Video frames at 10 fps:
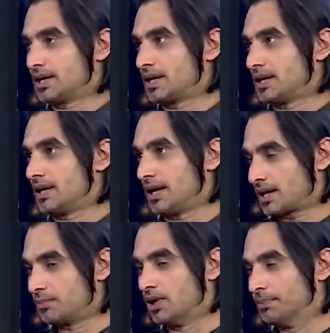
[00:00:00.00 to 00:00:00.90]
देखिए
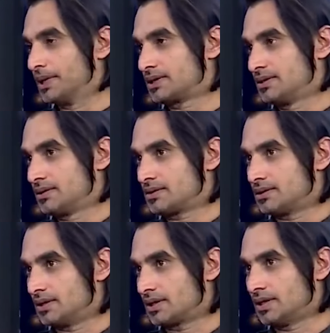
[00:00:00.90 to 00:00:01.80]
एक मोहब्बत
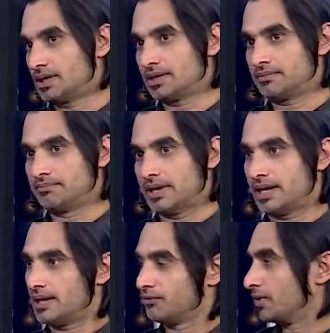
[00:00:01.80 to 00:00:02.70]
और मैं
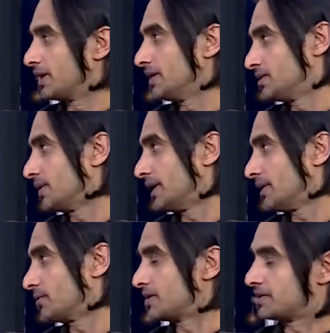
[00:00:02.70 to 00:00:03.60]
वही जो है
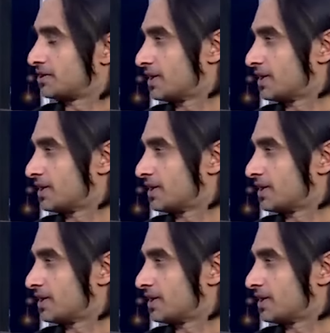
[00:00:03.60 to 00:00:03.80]
उसी से